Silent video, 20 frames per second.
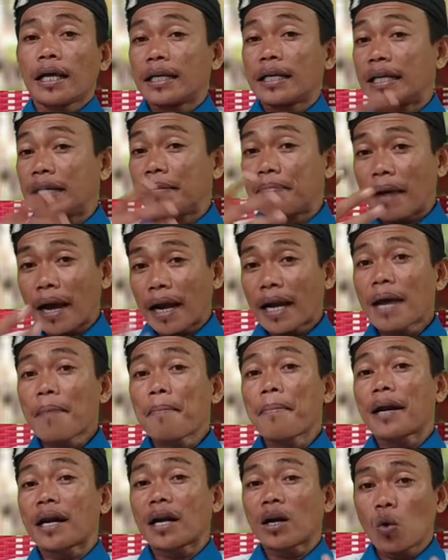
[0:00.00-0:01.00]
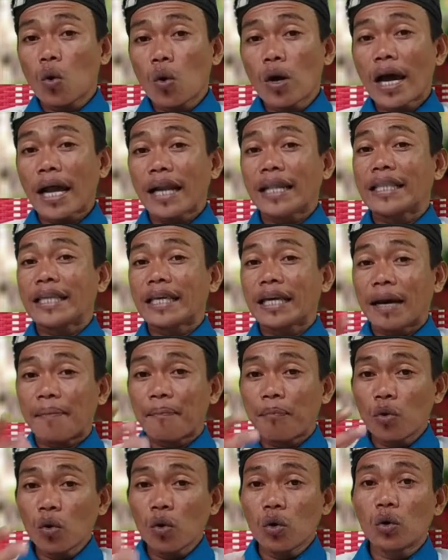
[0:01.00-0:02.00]
di mana merenungkan 32
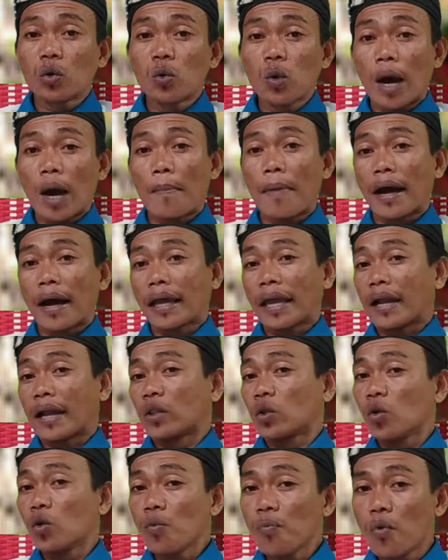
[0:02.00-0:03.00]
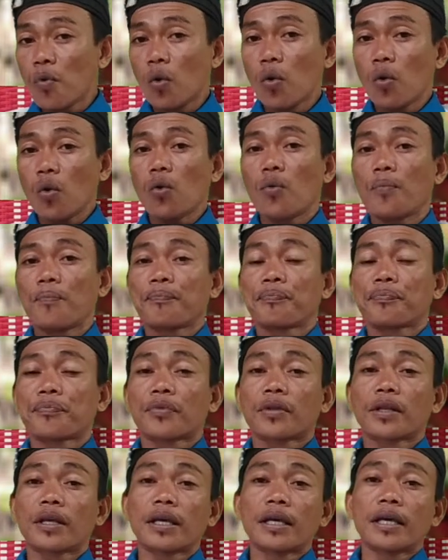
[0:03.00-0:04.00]
bagian tubuh
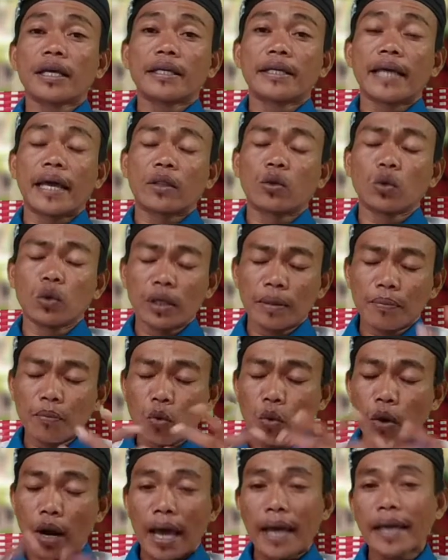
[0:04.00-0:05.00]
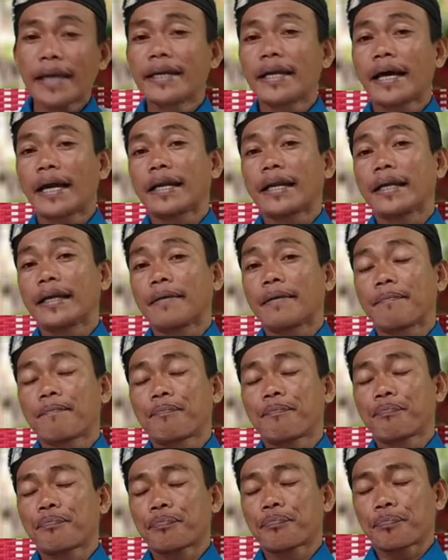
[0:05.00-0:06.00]
yaitu dimulai dari
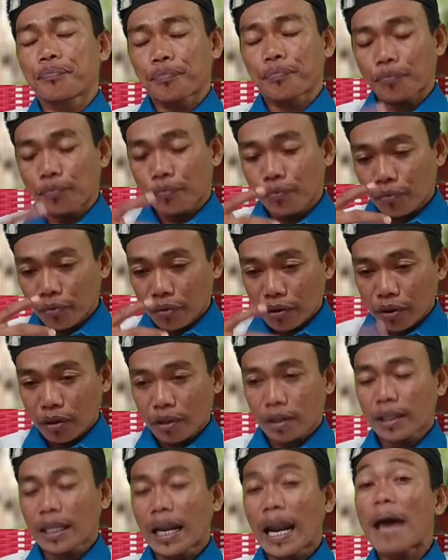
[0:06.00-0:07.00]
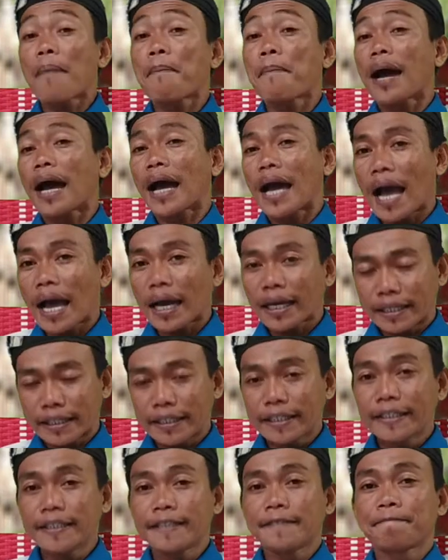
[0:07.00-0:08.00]
telapak
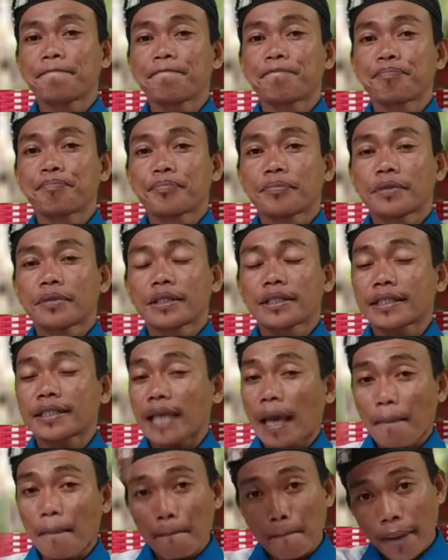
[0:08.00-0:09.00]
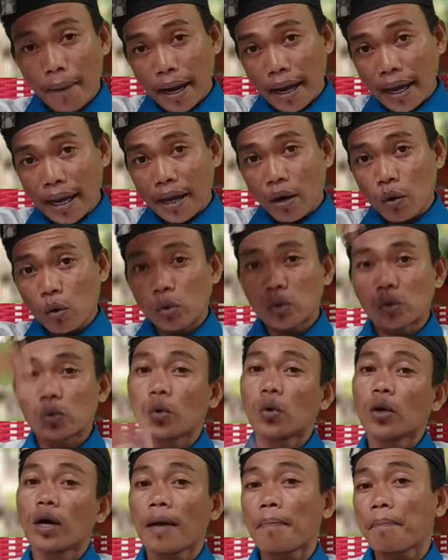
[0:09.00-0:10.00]
kaki sampai
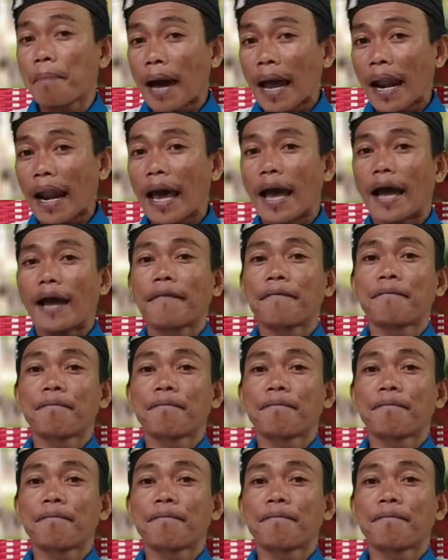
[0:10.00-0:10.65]
ujung kepala